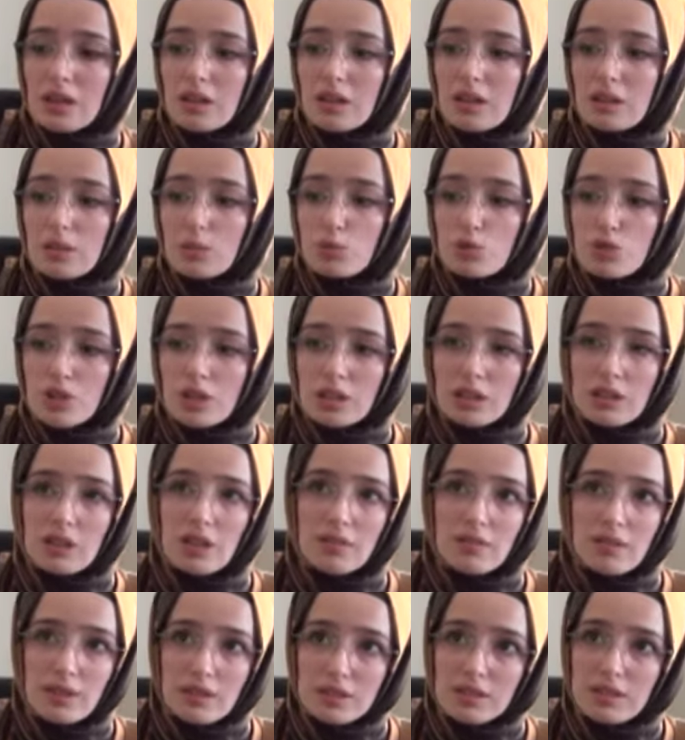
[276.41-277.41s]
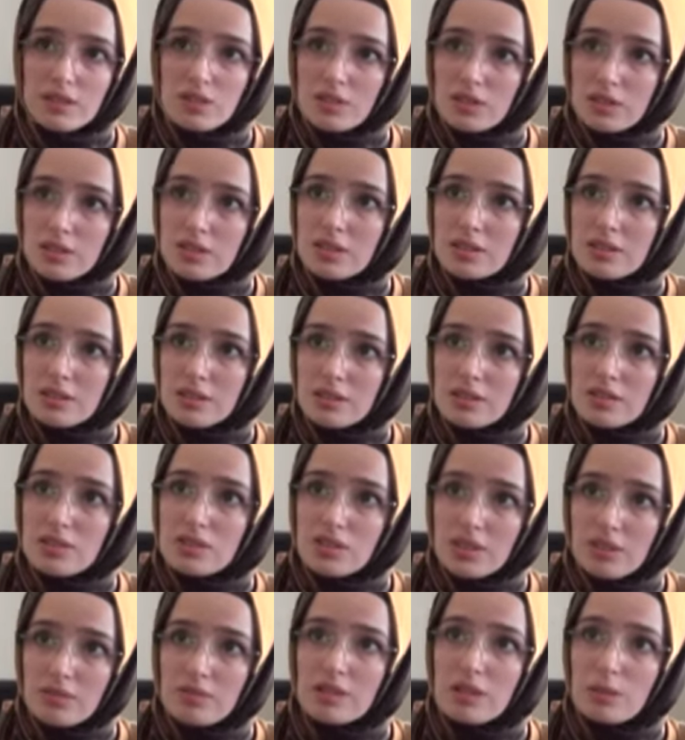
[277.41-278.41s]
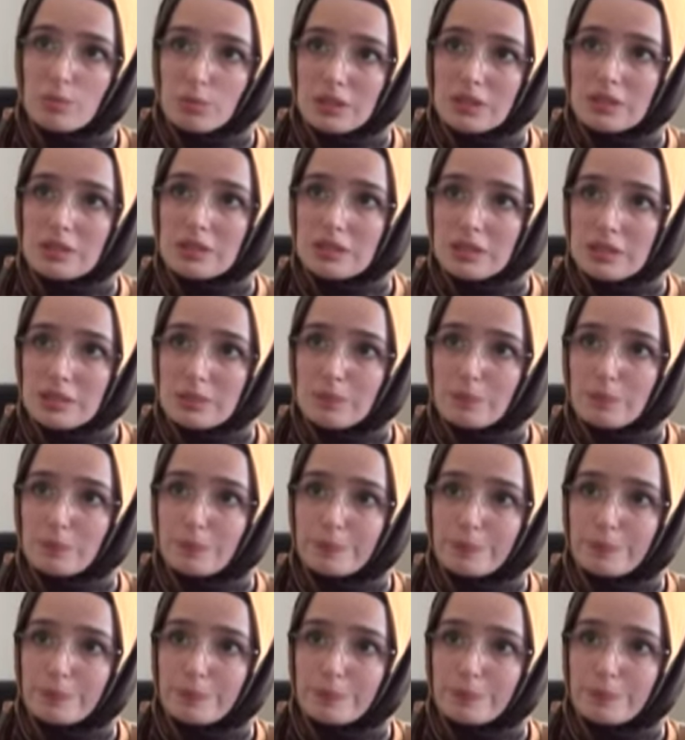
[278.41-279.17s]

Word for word: E, bu şekilde avantaja da çevirebiliriz.